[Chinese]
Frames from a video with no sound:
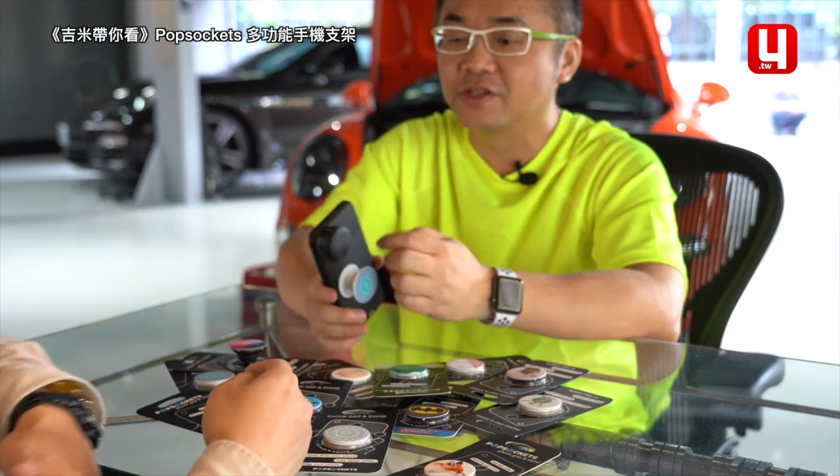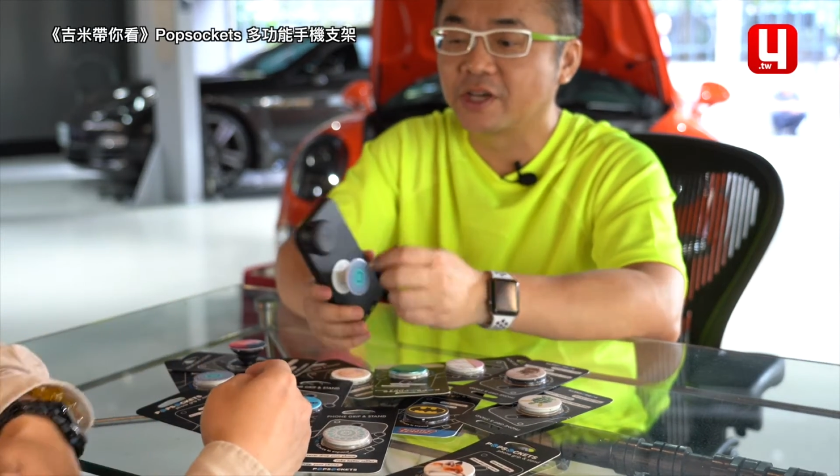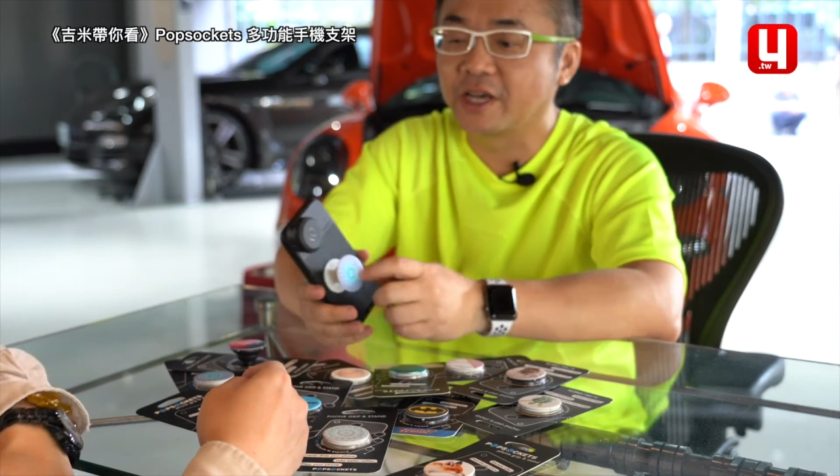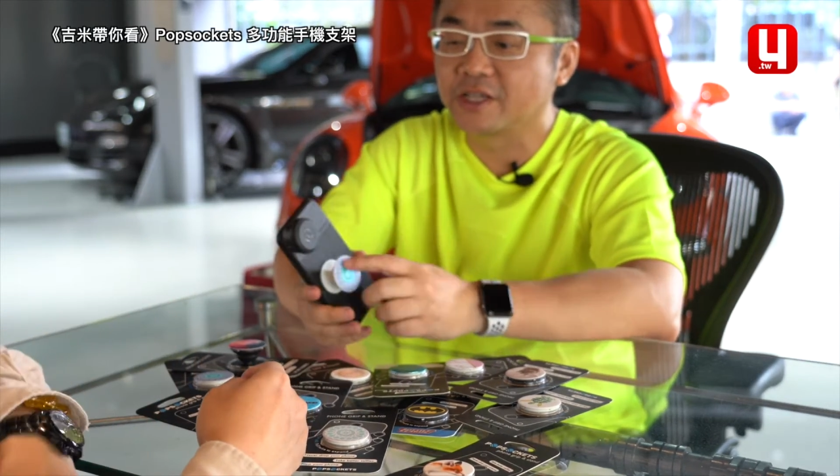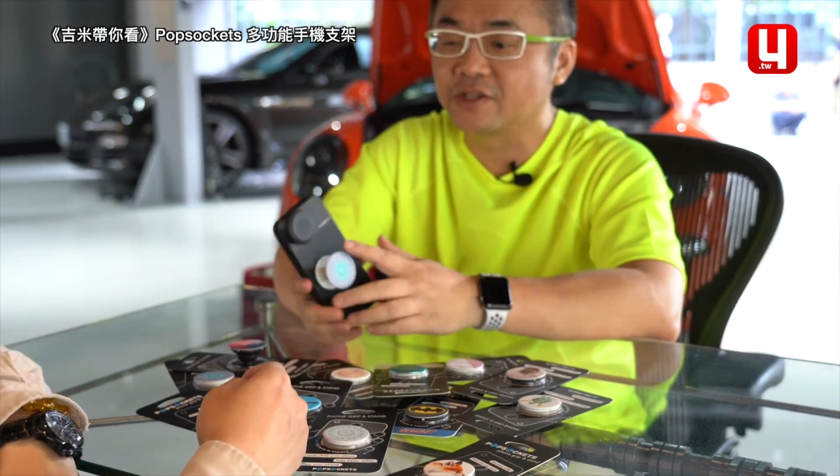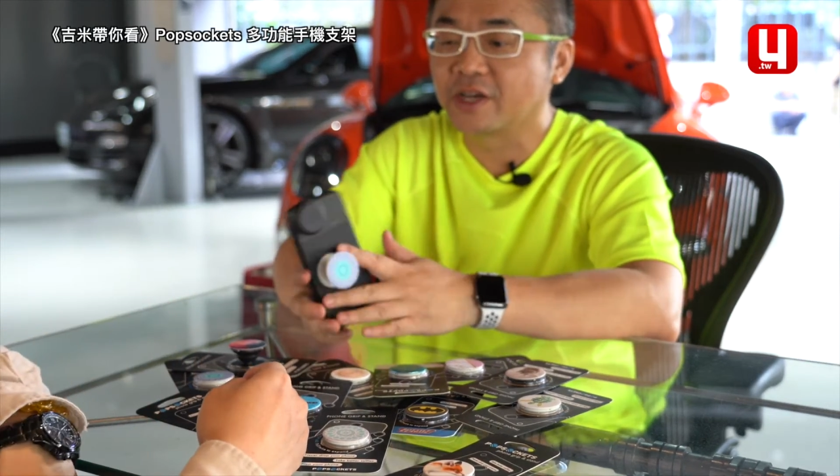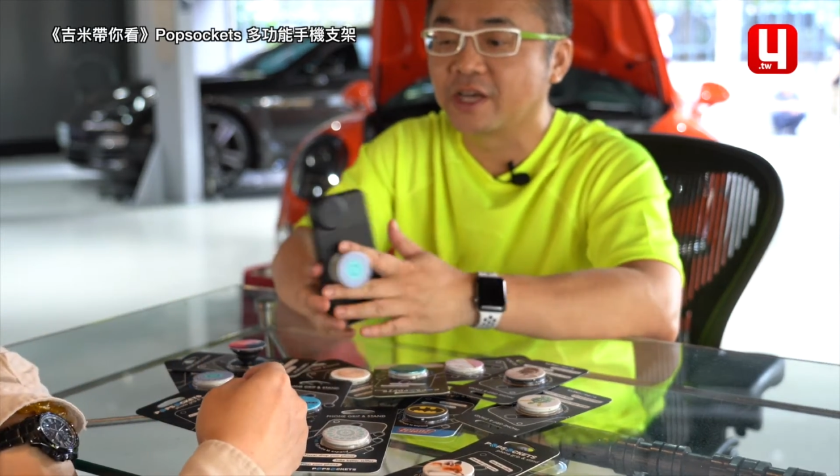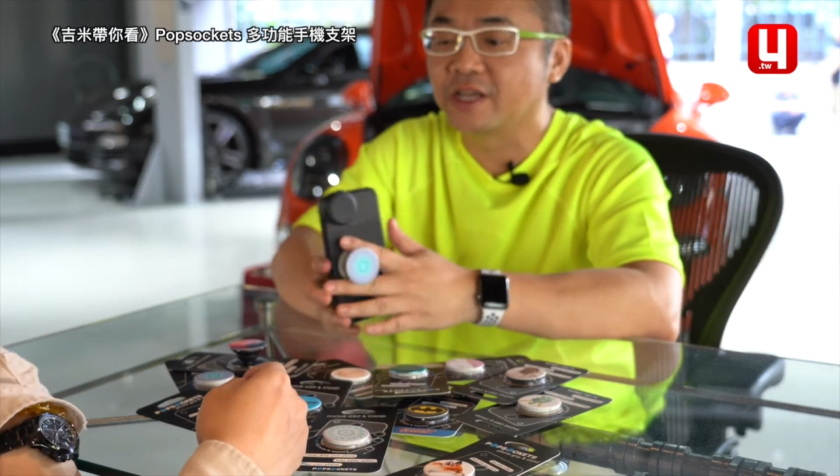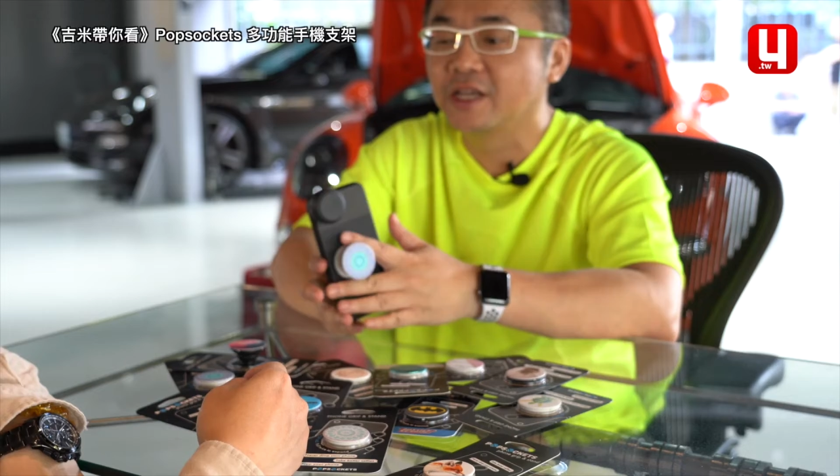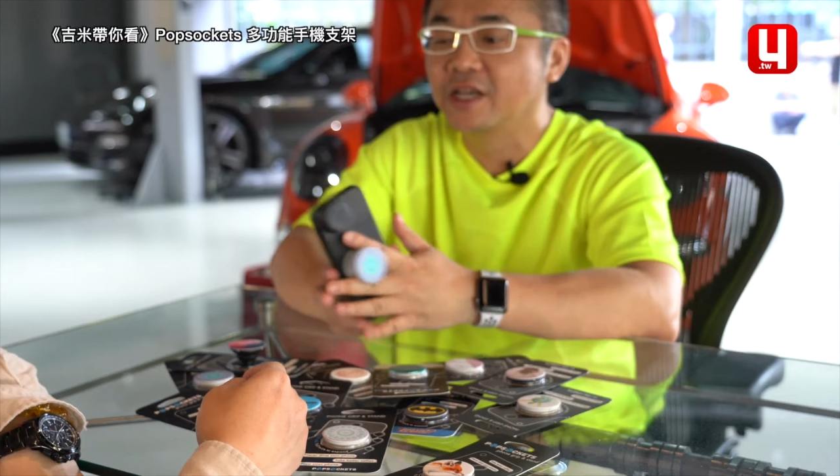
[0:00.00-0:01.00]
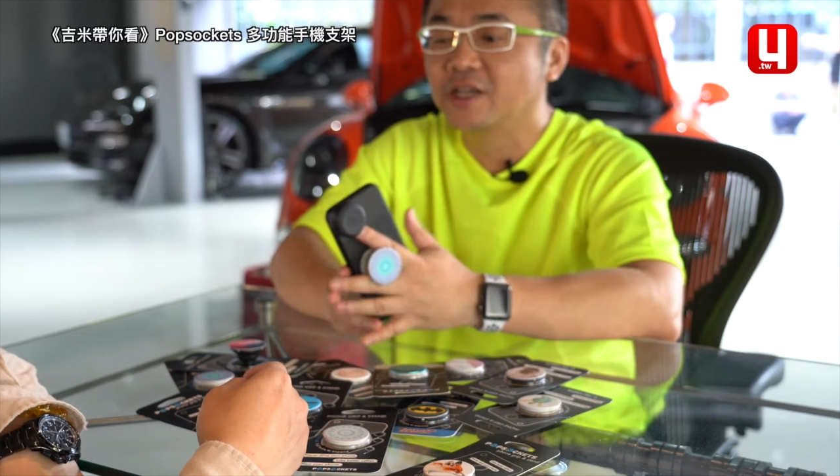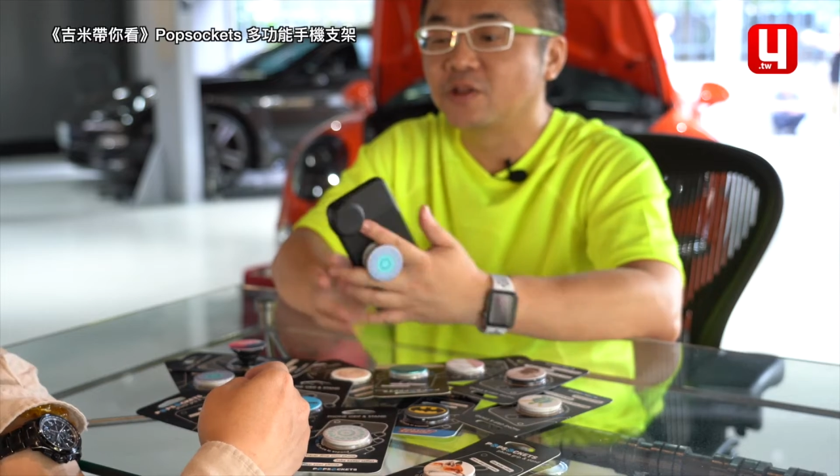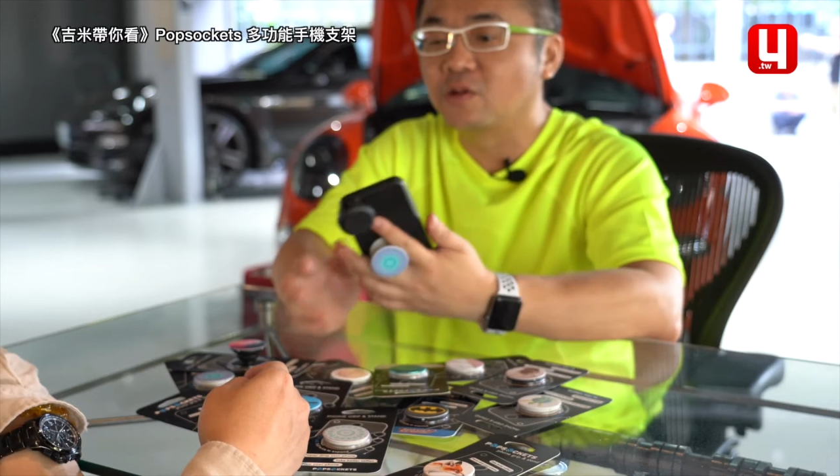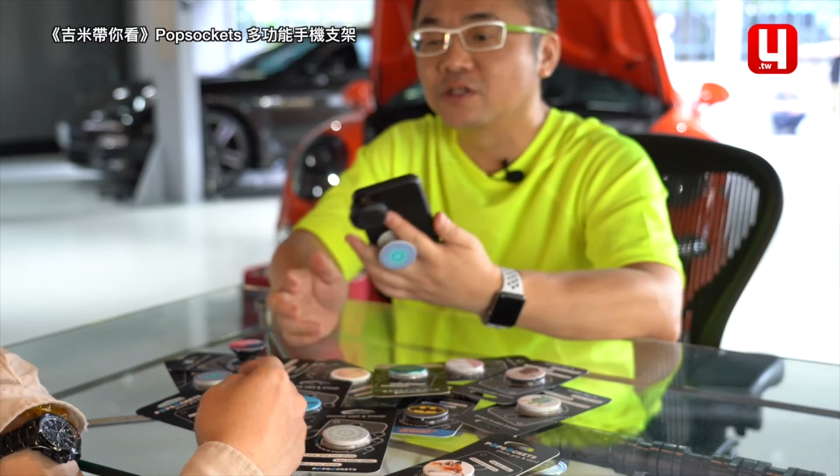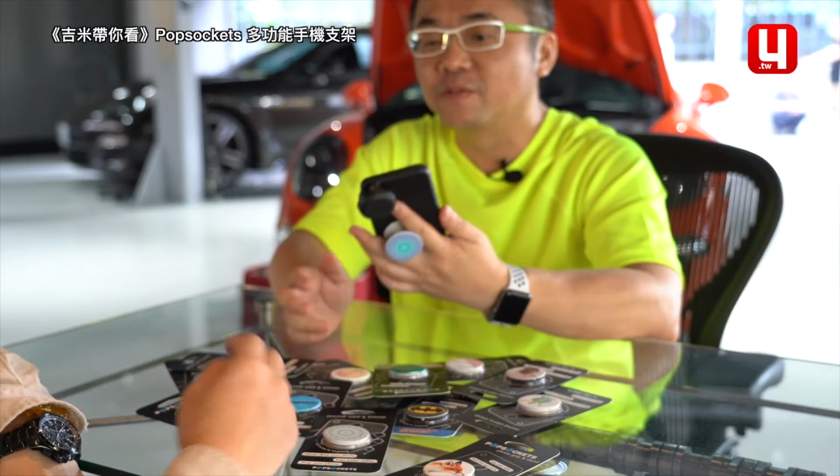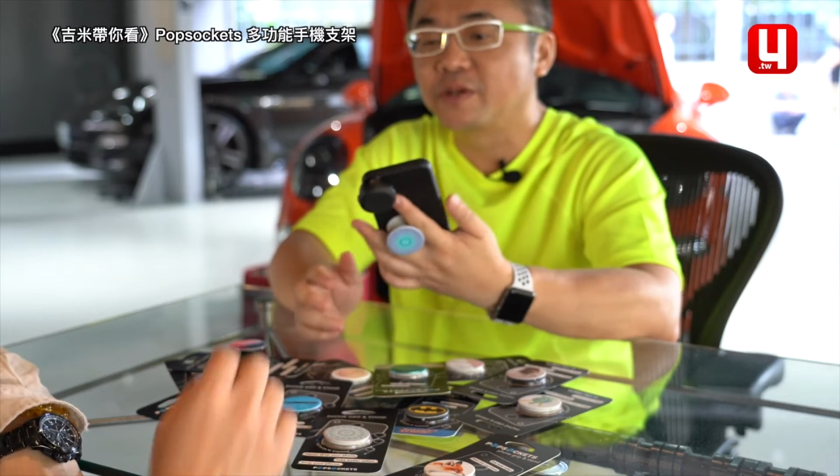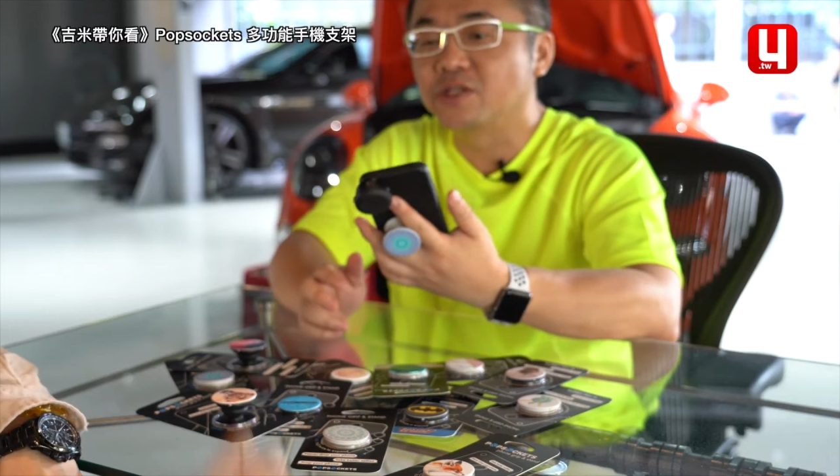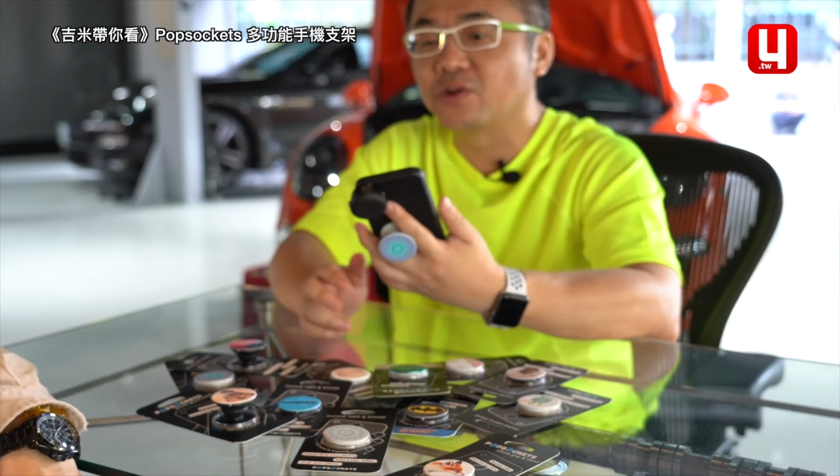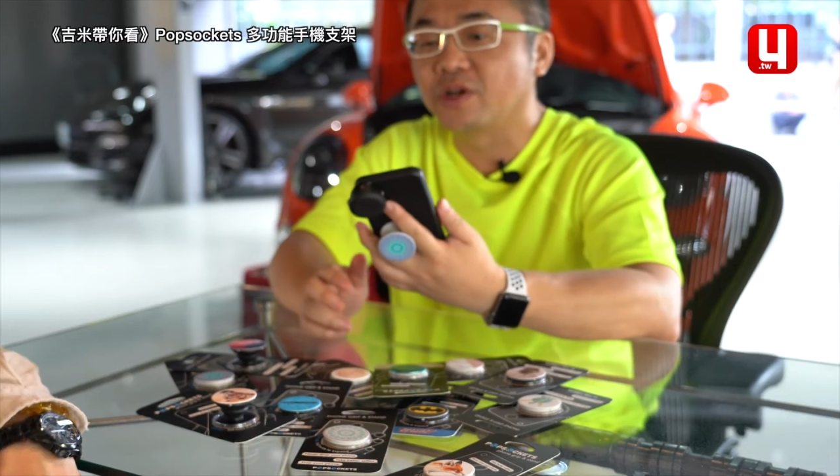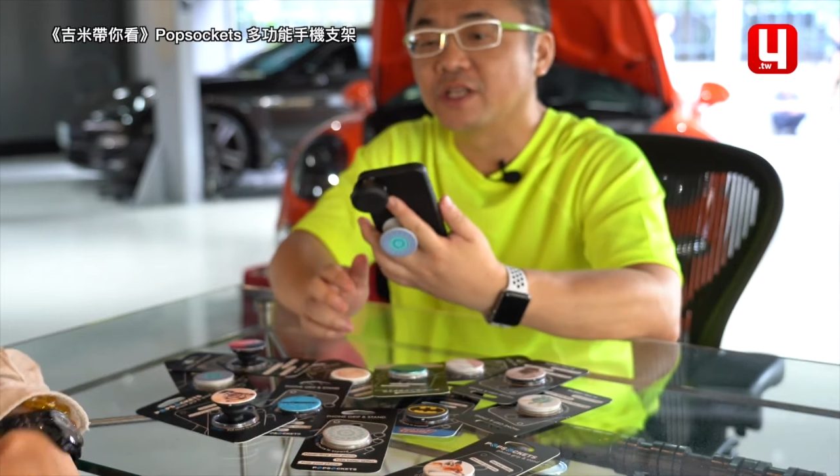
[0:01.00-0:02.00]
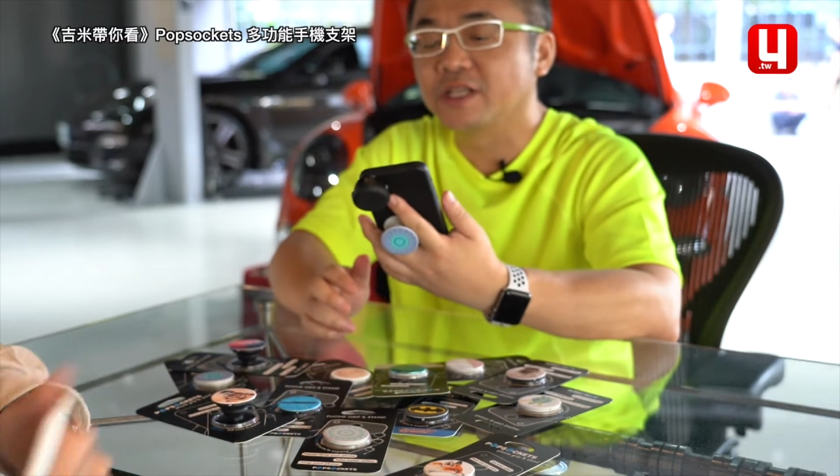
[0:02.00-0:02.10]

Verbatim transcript: 就可以就可以同时并存，